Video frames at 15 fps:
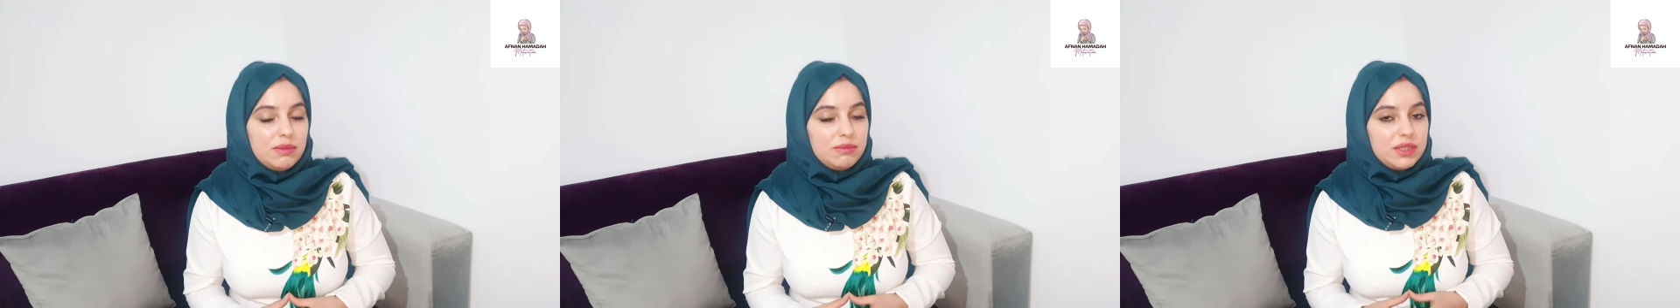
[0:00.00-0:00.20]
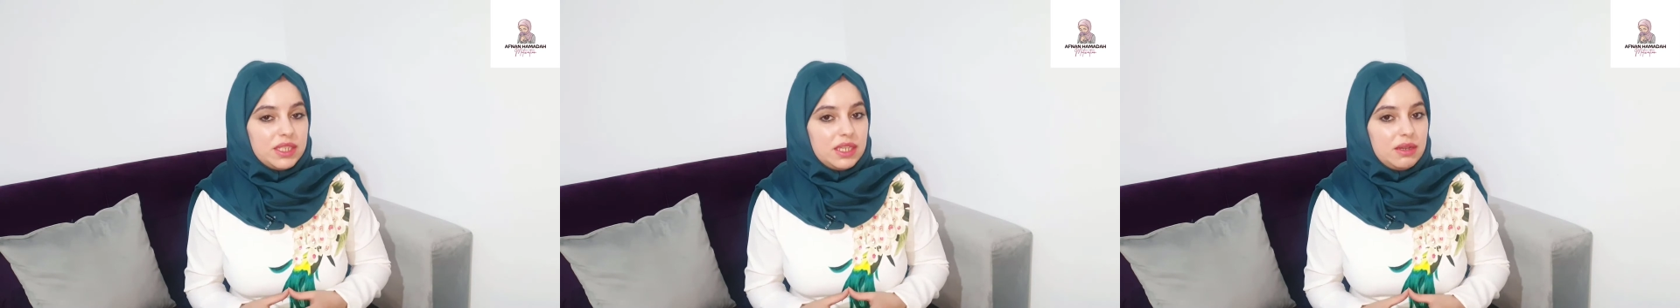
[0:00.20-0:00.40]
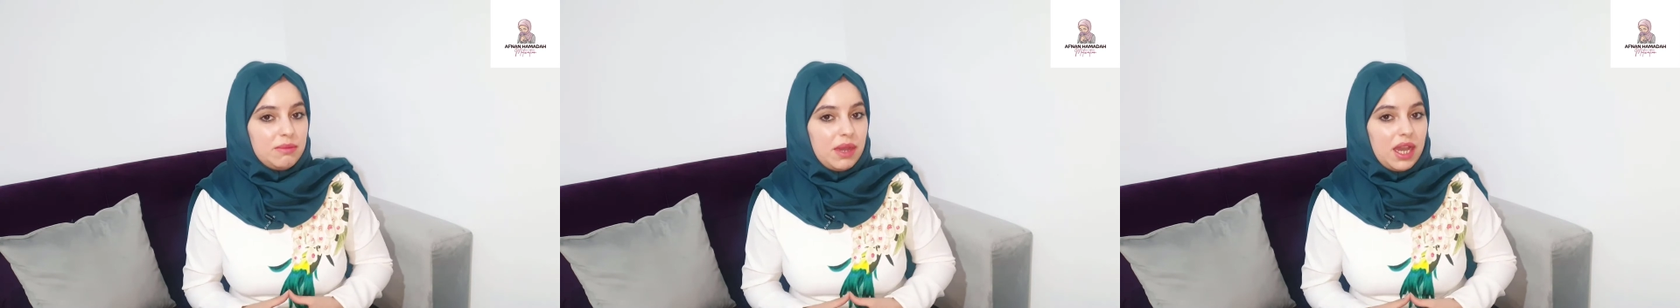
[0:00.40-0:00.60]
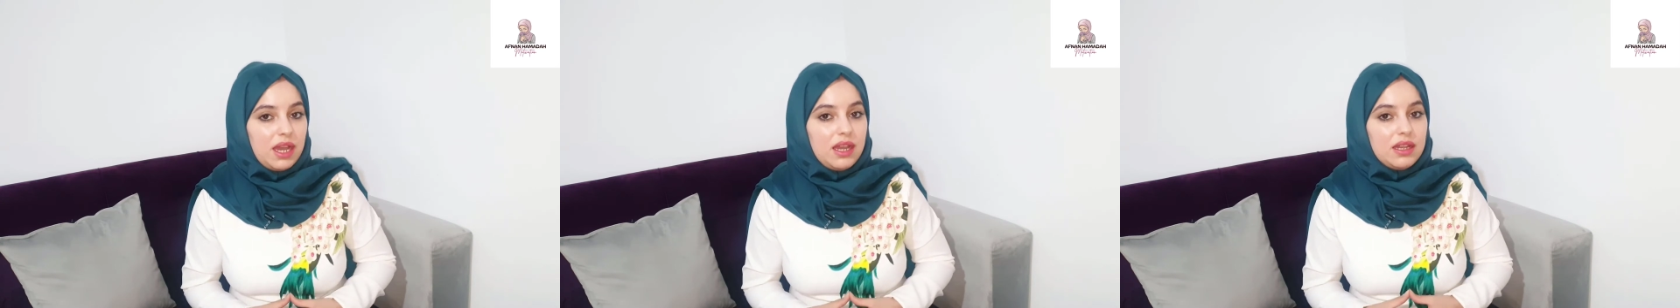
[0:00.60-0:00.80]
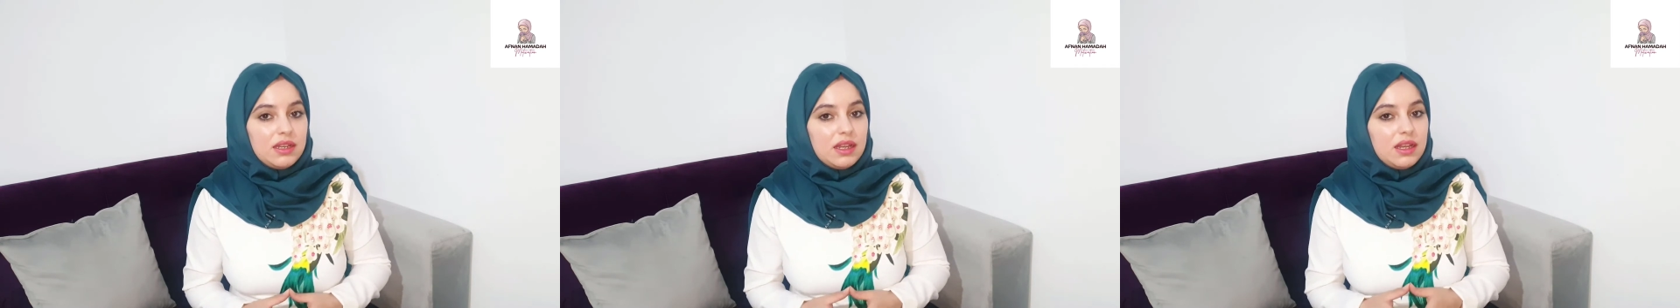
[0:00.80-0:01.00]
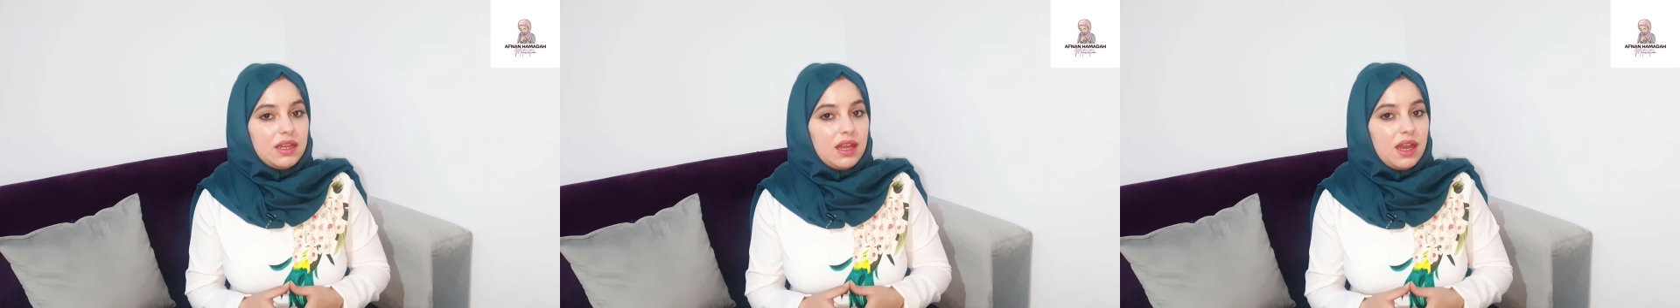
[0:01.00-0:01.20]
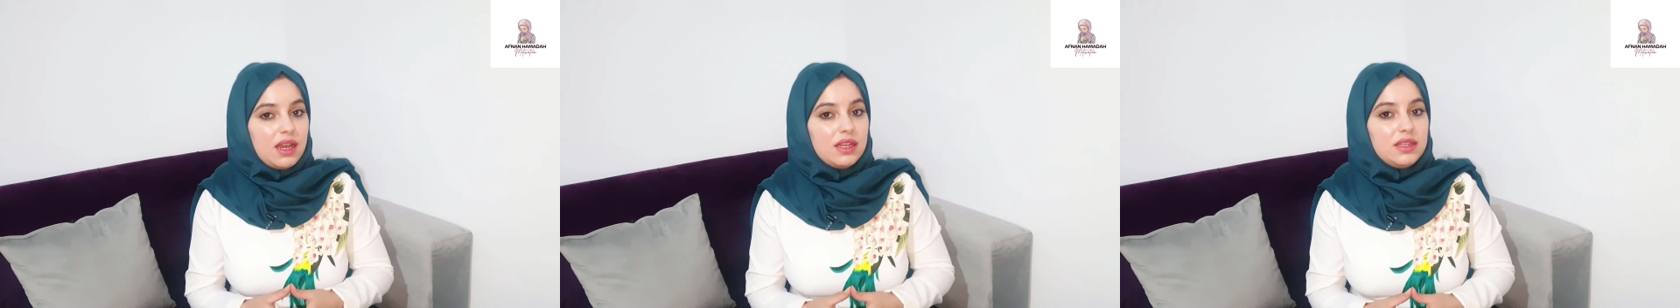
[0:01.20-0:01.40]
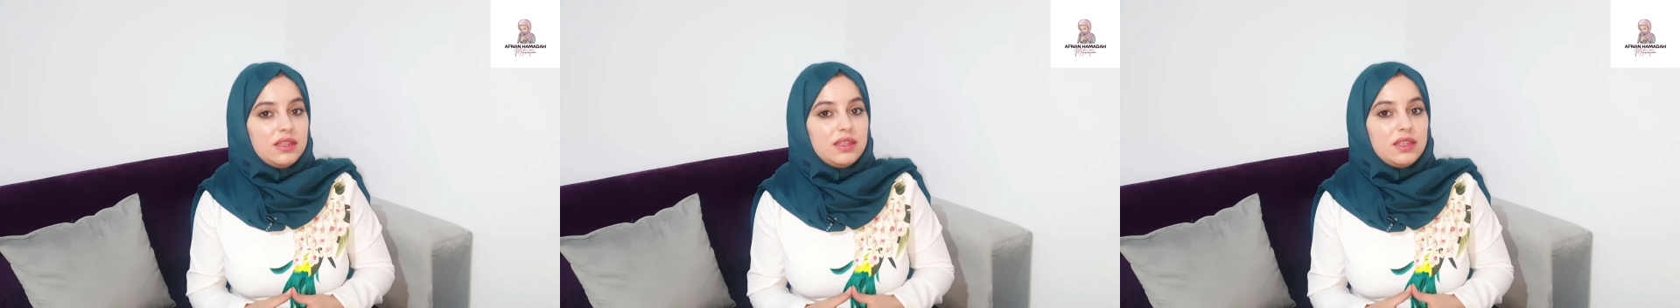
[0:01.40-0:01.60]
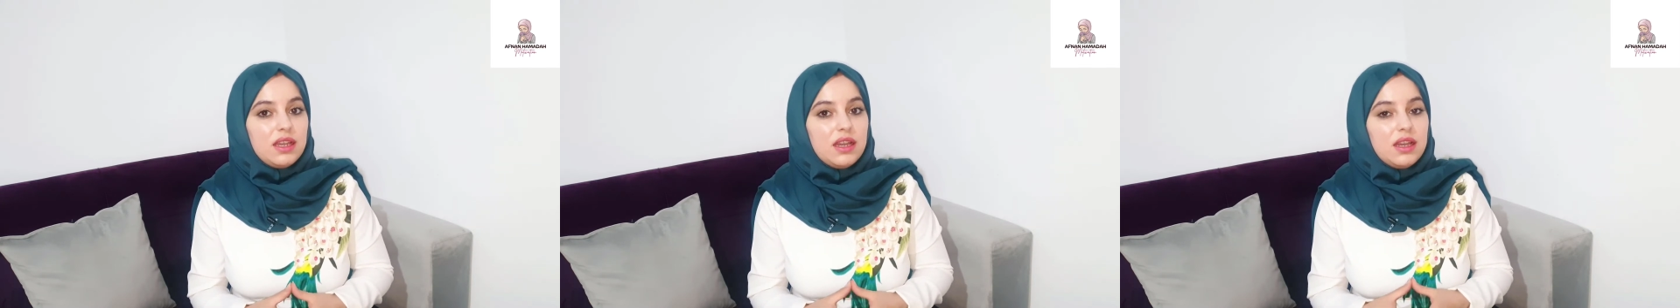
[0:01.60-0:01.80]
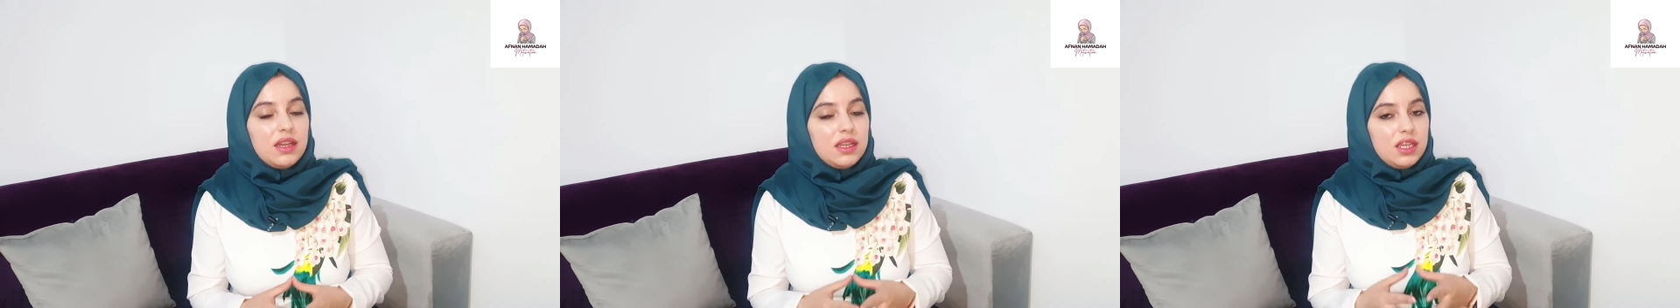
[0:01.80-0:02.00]
بصير معانا
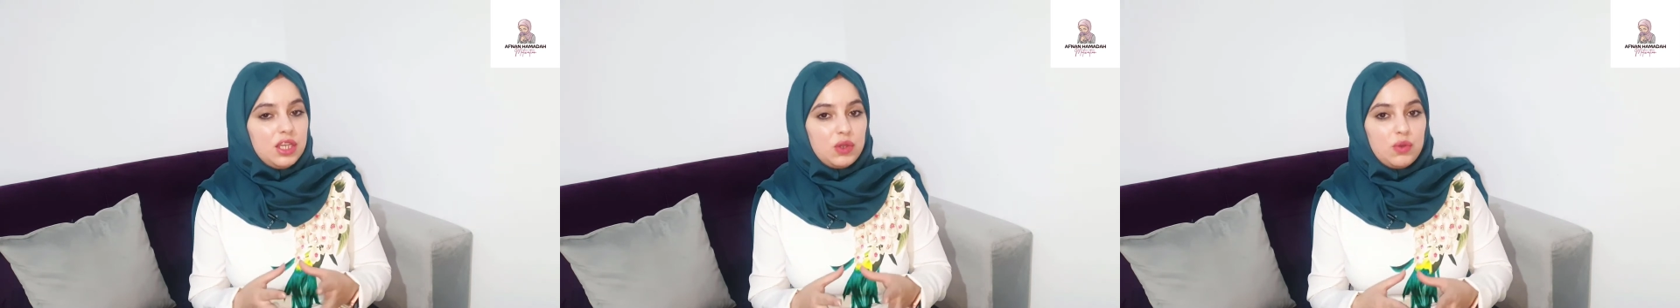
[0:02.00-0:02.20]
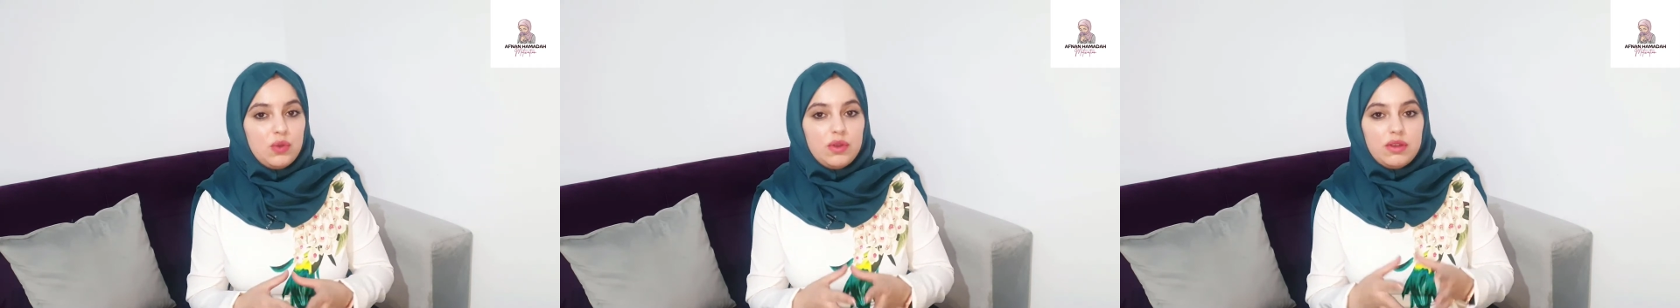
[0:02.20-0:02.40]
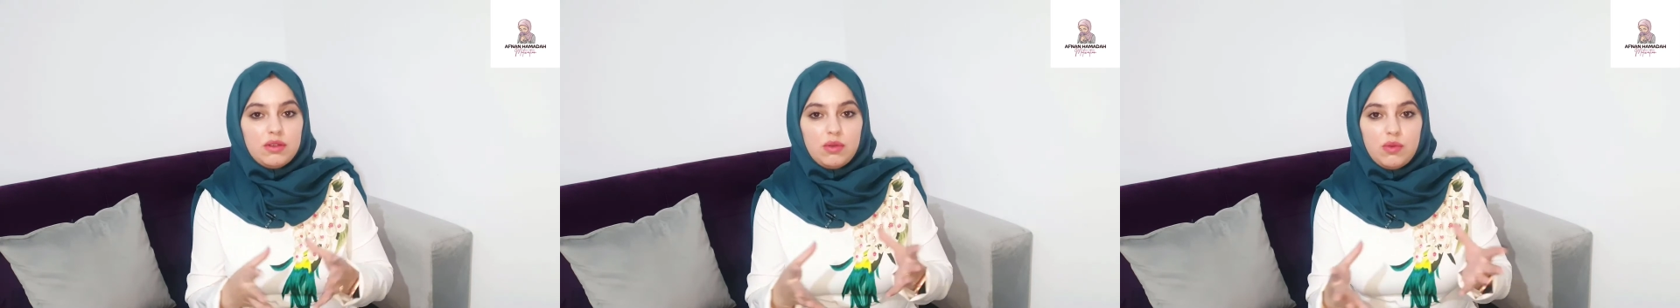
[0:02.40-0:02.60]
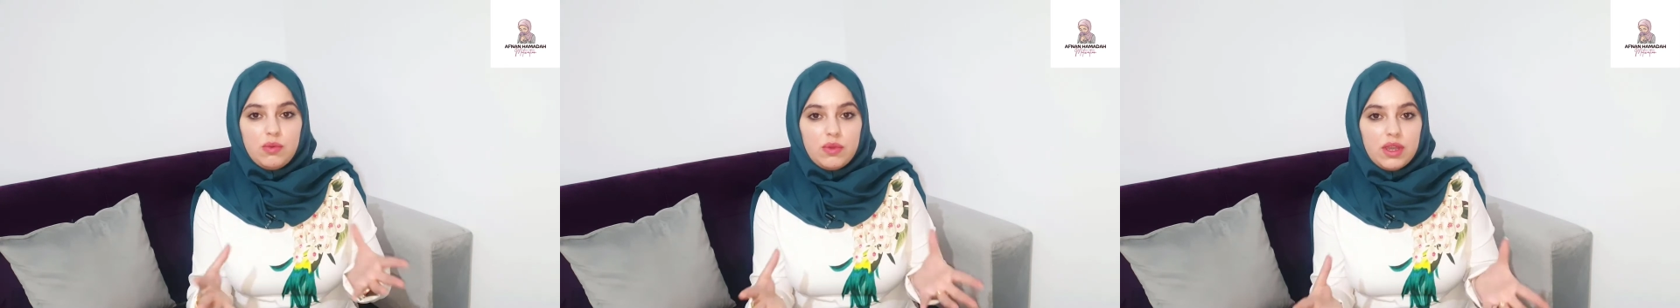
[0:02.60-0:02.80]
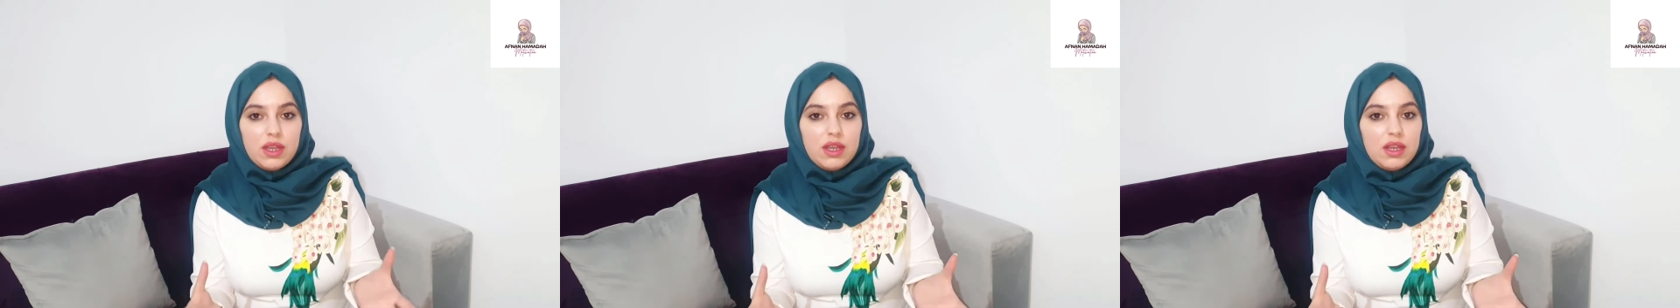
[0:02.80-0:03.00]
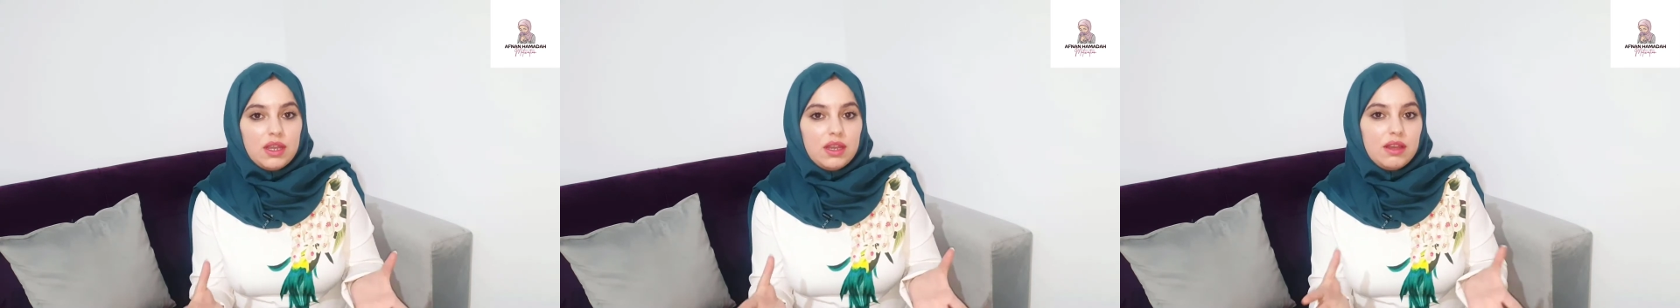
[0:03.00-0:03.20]
لحتى يكون هو